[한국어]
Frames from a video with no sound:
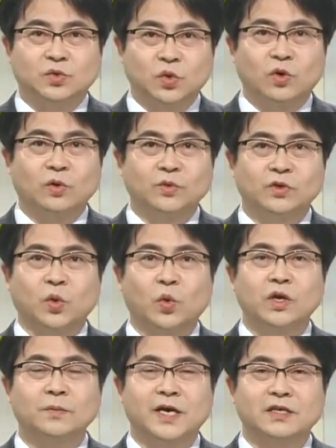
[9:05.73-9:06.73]
조건부
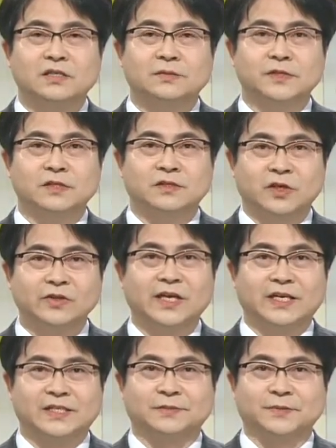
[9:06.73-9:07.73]
동의 방침을
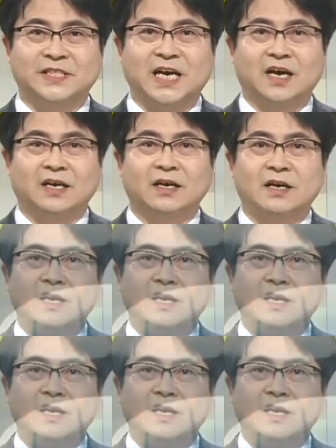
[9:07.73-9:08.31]
전달했습니다.